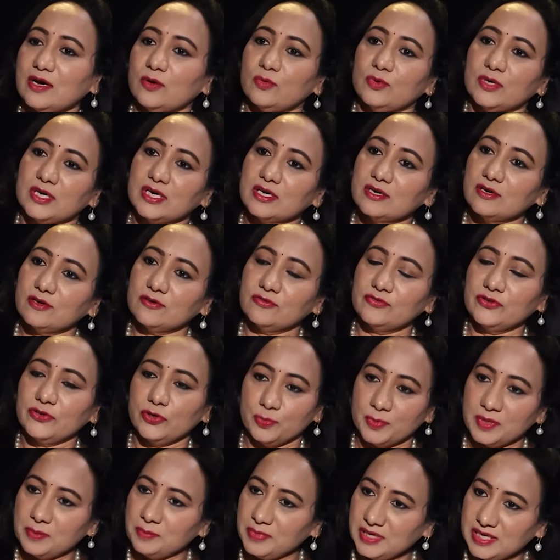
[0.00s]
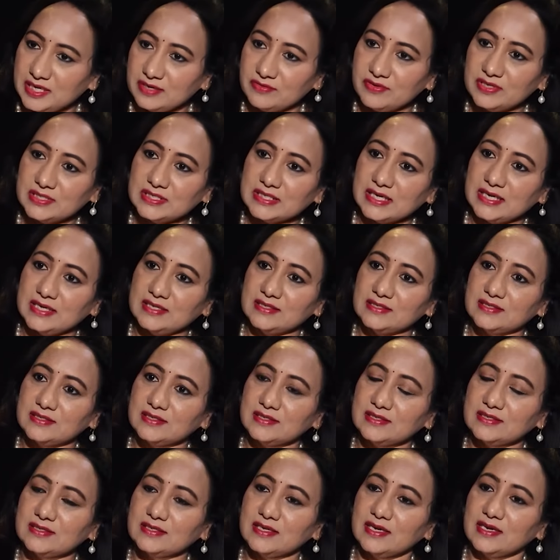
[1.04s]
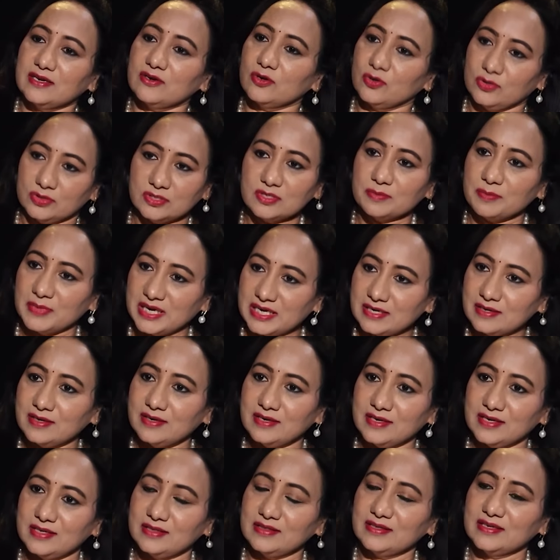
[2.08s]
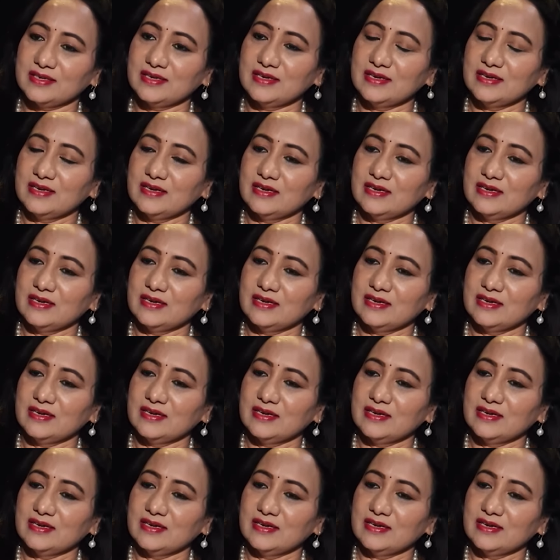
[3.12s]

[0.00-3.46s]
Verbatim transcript: నా వర్క్ ఆఫ్ హ్యూమన్ బిహేవియర్ సైన్సెస్ అండ్ ఆల్సో మెంటల్ హెల్త్